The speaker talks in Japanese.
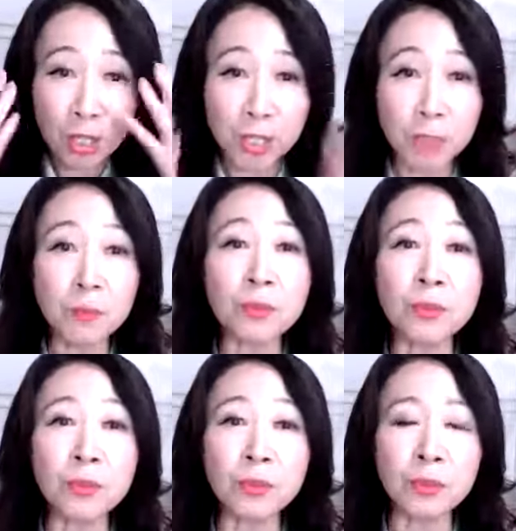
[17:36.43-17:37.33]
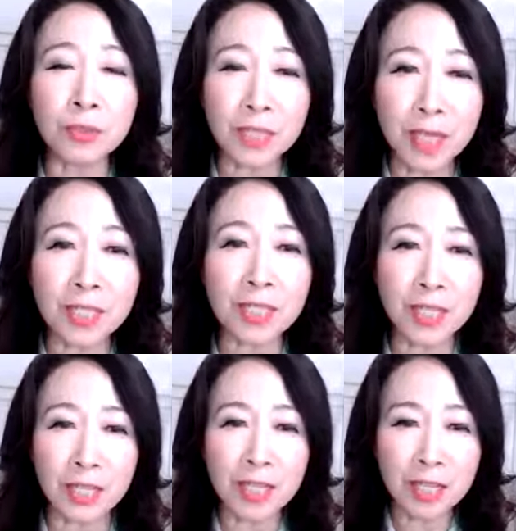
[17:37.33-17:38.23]
自分のことを大事
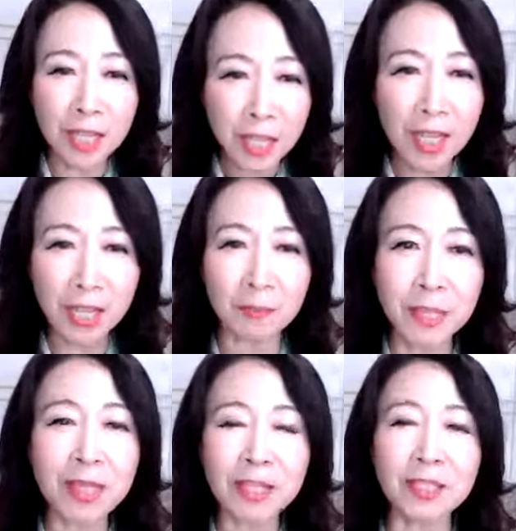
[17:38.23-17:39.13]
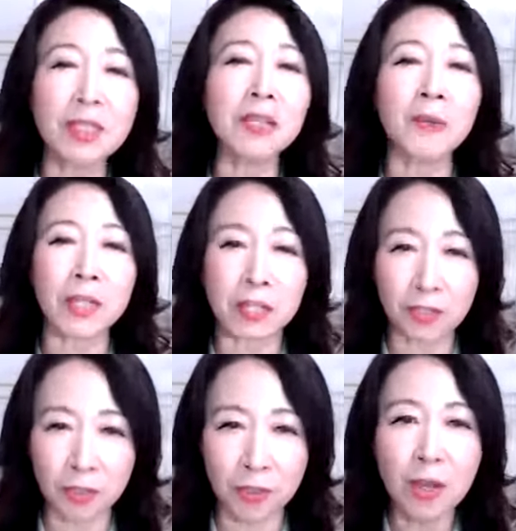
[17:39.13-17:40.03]
に、綺麗に磨いてないわけで
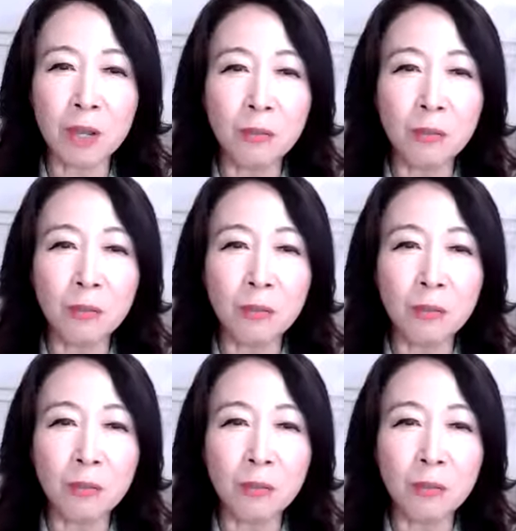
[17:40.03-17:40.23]
すよ。